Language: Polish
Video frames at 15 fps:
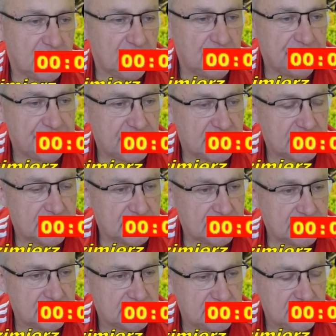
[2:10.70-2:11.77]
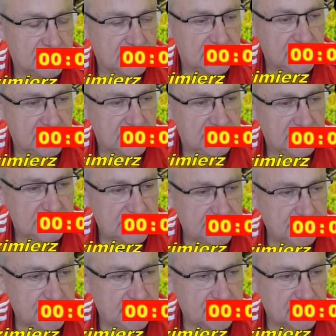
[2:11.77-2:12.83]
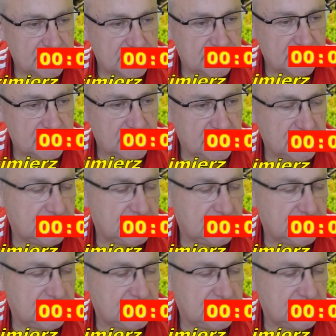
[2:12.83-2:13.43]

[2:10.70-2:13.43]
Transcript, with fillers: tak Chce po prostu gońca